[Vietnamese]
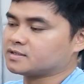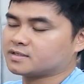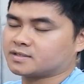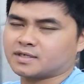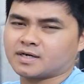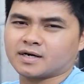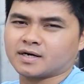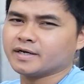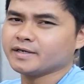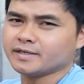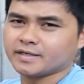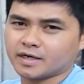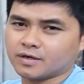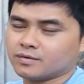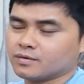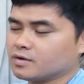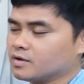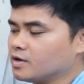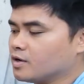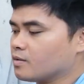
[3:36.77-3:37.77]
RX này đâu,
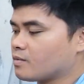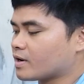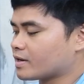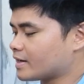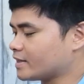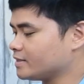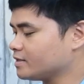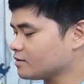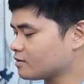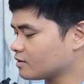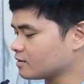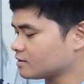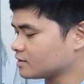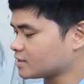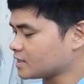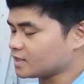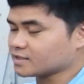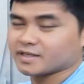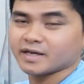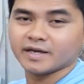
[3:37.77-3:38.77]
hoặc là những con
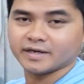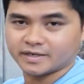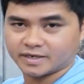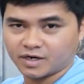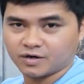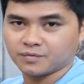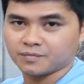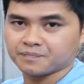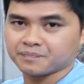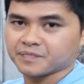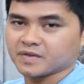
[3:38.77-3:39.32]
RTX này đâu.